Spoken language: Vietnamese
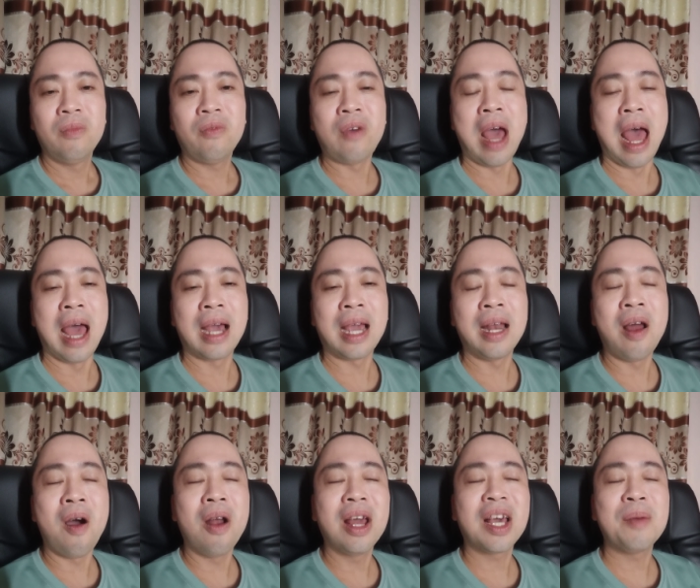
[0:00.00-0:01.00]
và cái
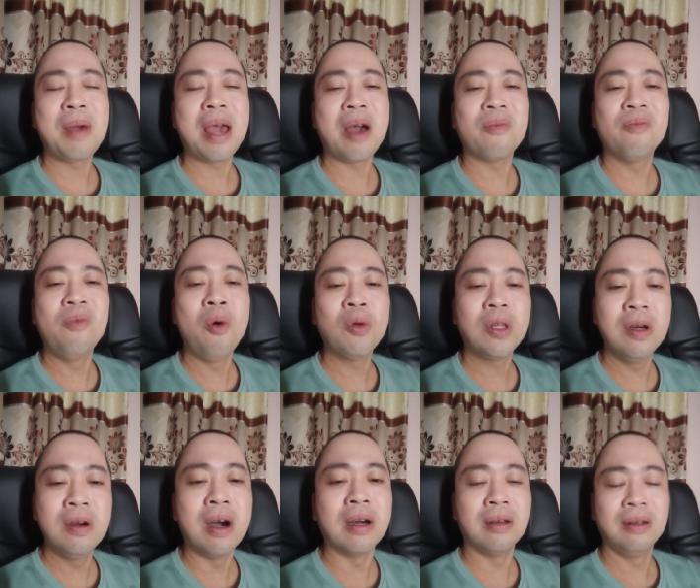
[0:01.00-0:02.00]
đó là cái bài học vô
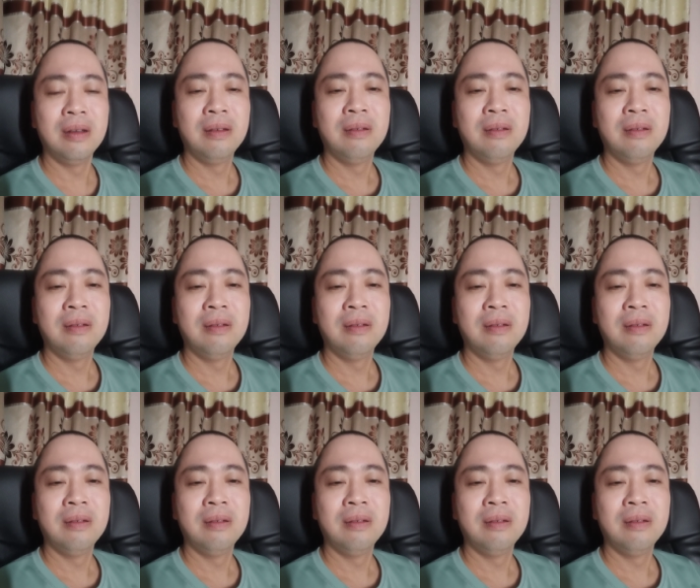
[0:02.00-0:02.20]
thường